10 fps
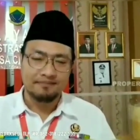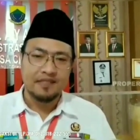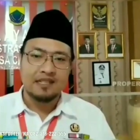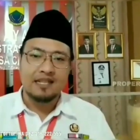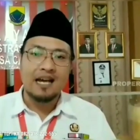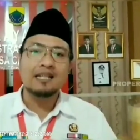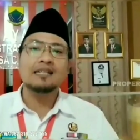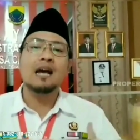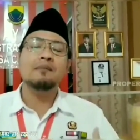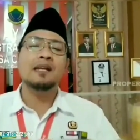Dan
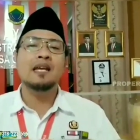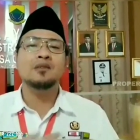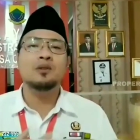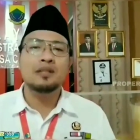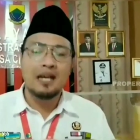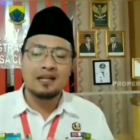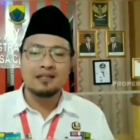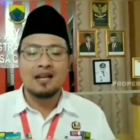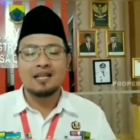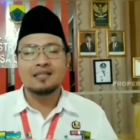kami lanjutkan
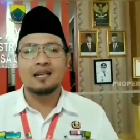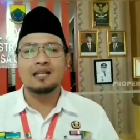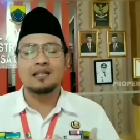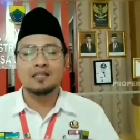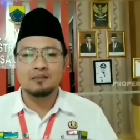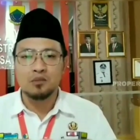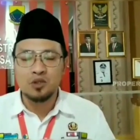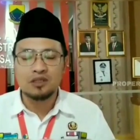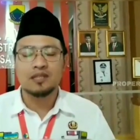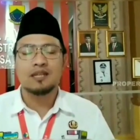acara
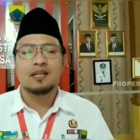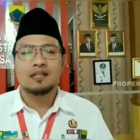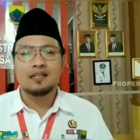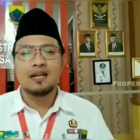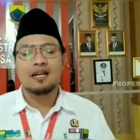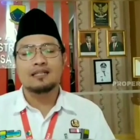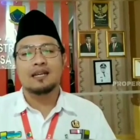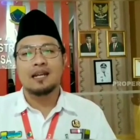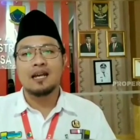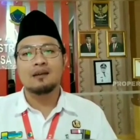tersebut ke
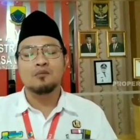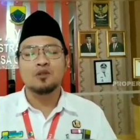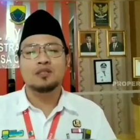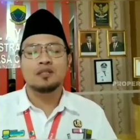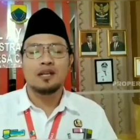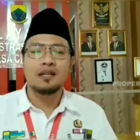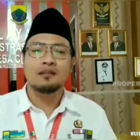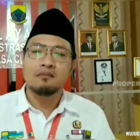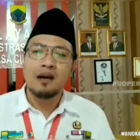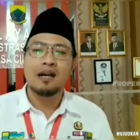acara
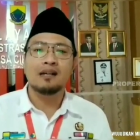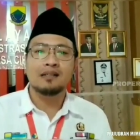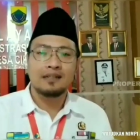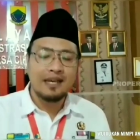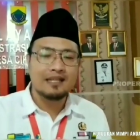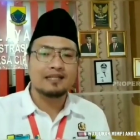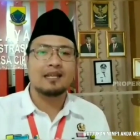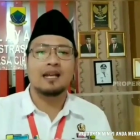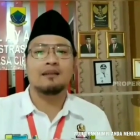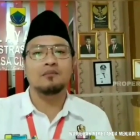Musrembang Des.
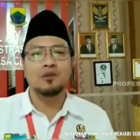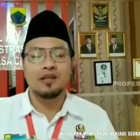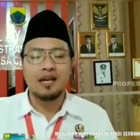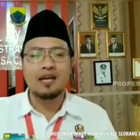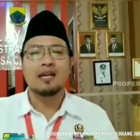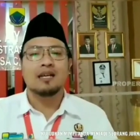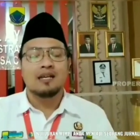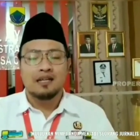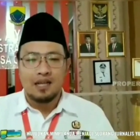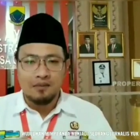Alhamdulillah
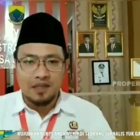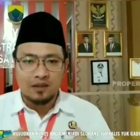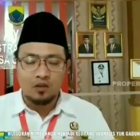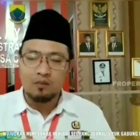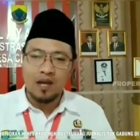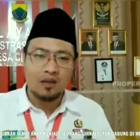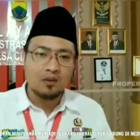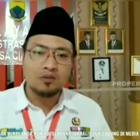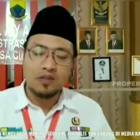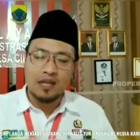kami ketuk
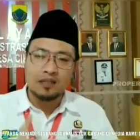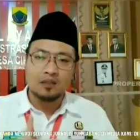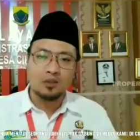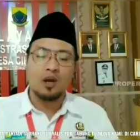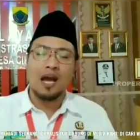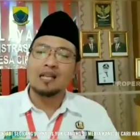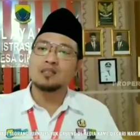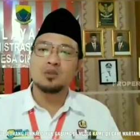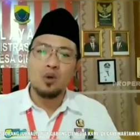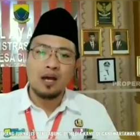palu satu
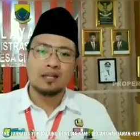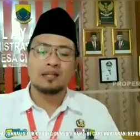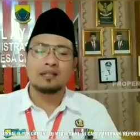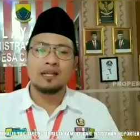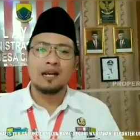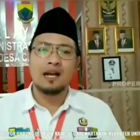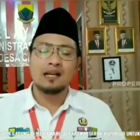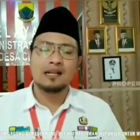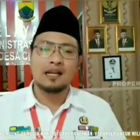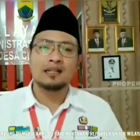ajuan yang
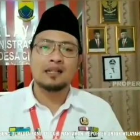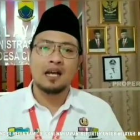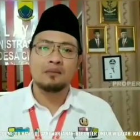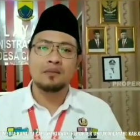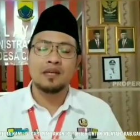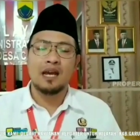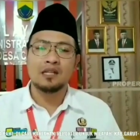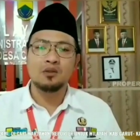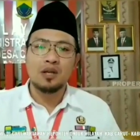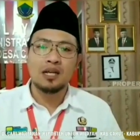akan kami
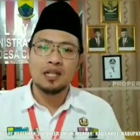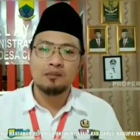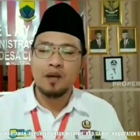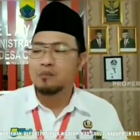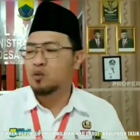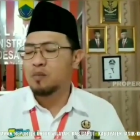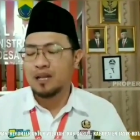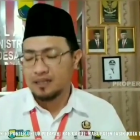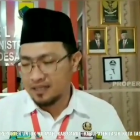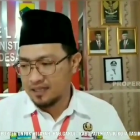ajukan ke Pak
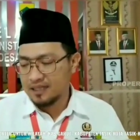Bupati